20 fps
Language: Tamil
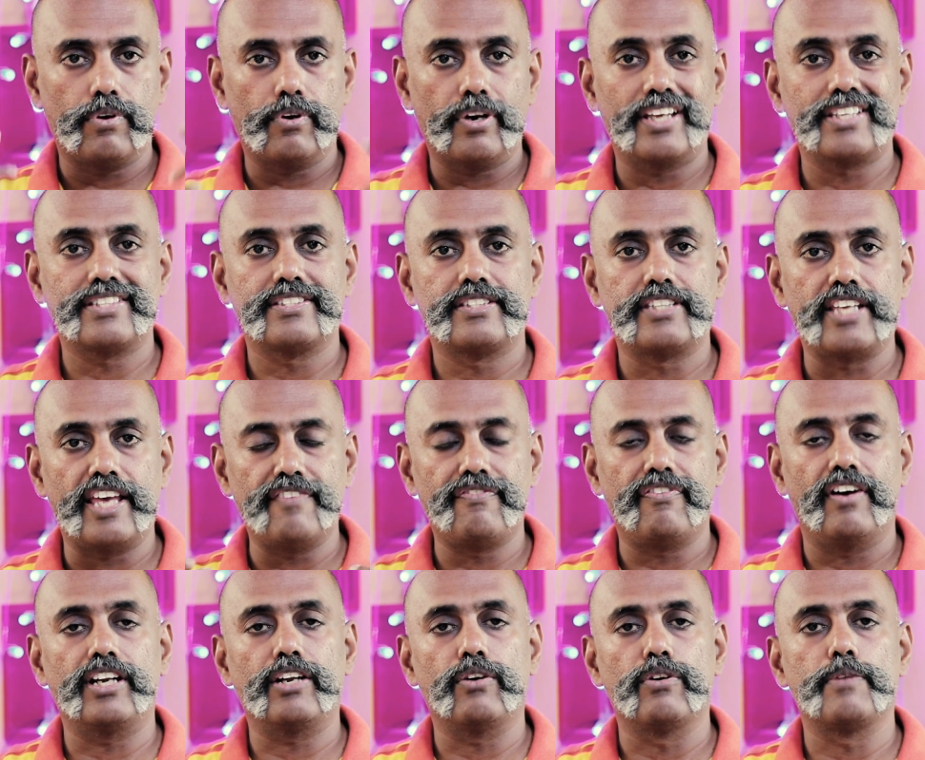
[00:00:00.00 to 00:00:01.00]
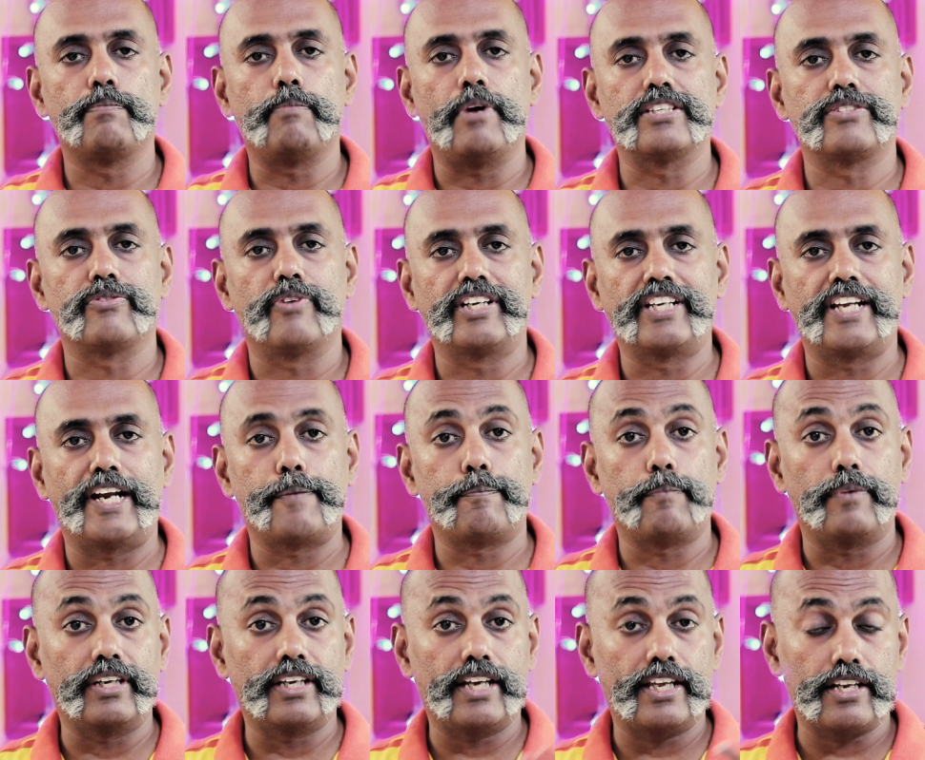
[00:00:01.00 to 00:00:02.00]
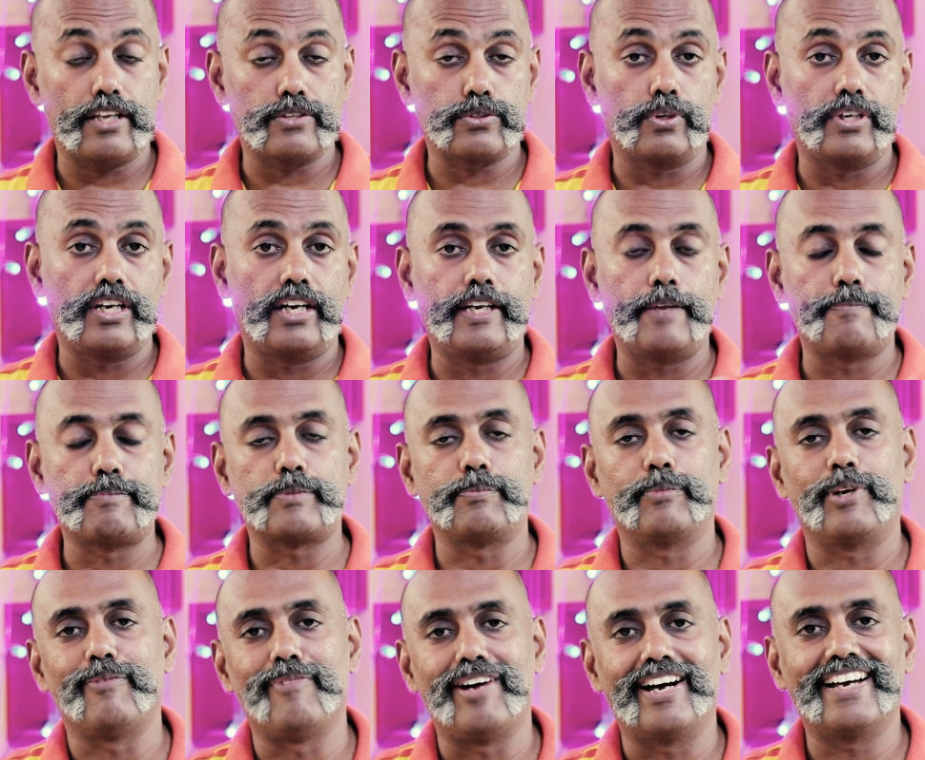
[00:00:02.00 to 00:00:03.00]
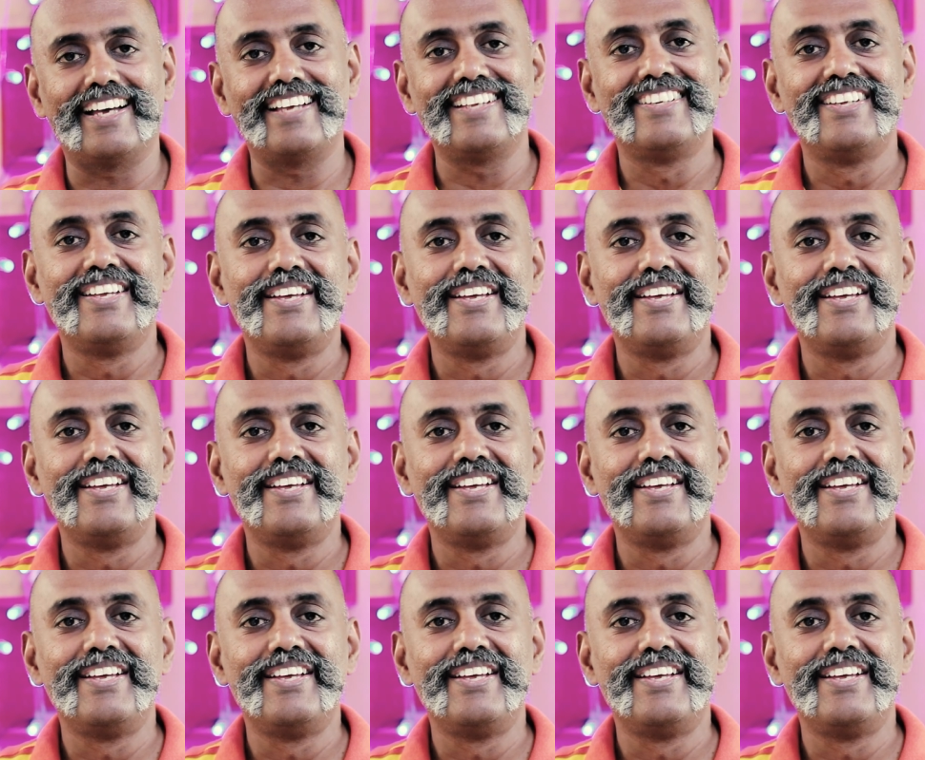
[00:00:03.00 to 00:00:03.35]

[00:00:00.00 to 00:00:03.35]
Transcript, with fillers: உங்கள் சேஃபான ஒரு பாஸ்வேர்ட் க்ரியேட் பண்ணுங்கள் நான் சொன்ன டிப்ஸ் மூலமாக